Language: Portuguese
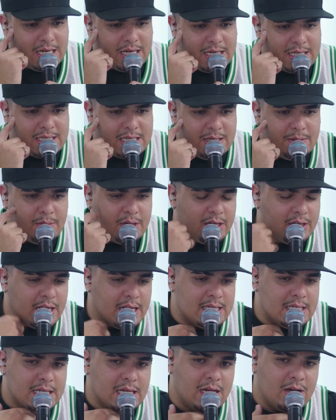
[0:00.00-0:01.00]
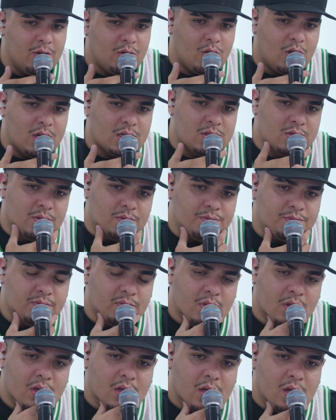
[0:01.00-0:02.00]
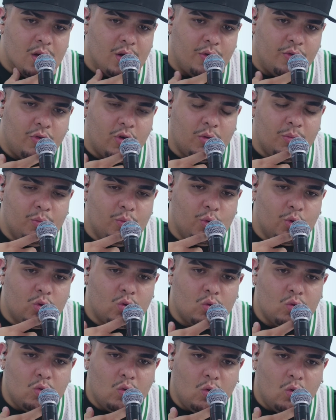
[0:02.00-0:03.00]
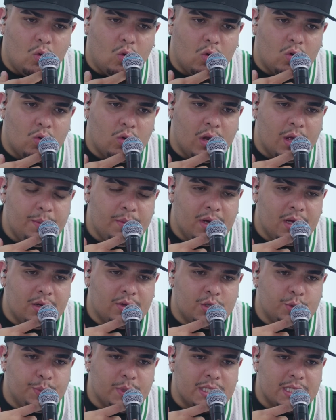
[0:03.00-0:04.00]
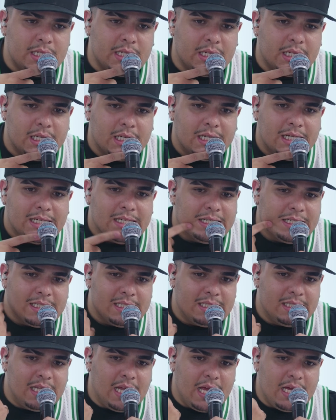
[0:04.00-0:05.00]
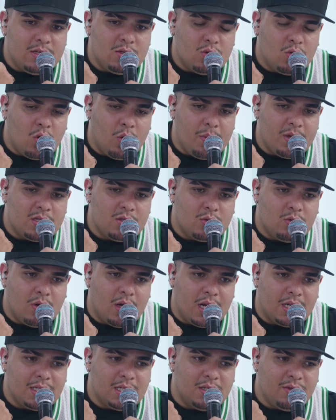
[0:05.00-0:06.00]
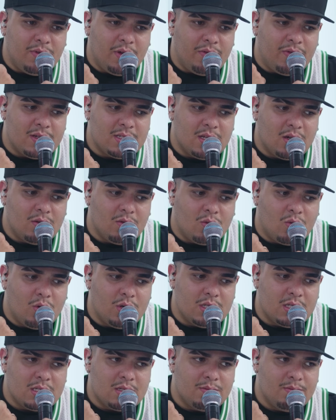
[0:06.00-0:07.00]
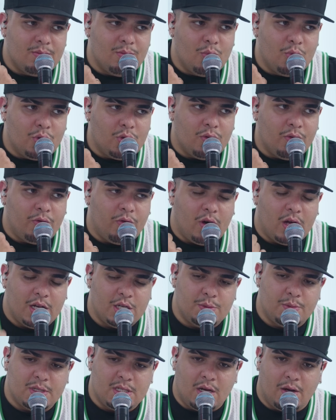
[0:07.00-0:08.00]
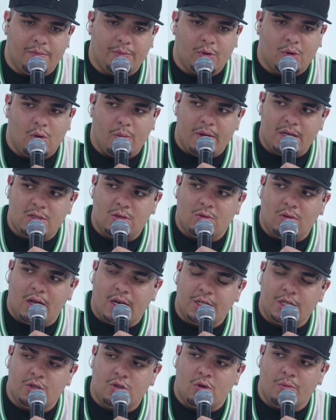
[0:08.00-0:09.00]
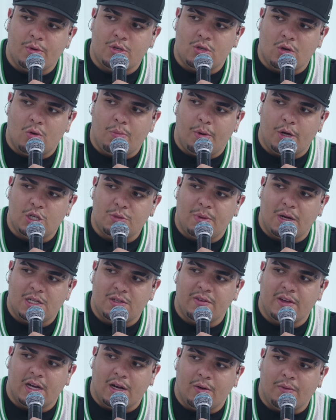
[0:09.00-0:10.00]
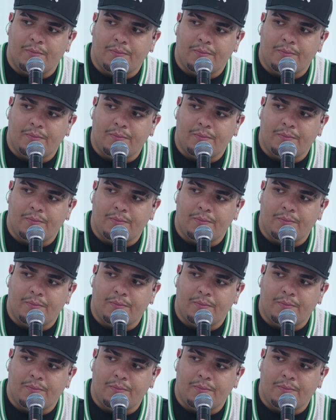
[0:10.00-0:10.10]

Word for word: ano assim, mano, esse ano nosso foi muito louco, né, mano? Tipo assim, desde o começo do ano a gente vem fazendo coisas muito foda. Tipo assim, ó, começo do ano a gente começou com o Pode Pá de Verão.